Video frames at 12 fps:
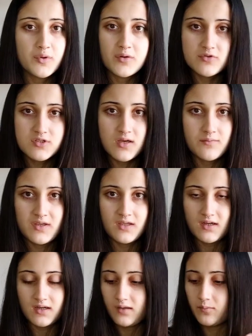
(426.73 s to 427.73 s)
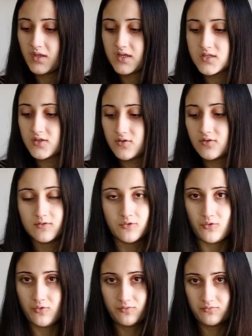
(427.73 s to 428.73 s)
me gusta a mí ir al gimnasio,
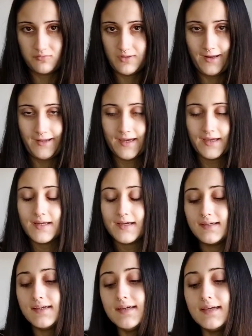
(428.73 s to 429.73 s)
o ligera.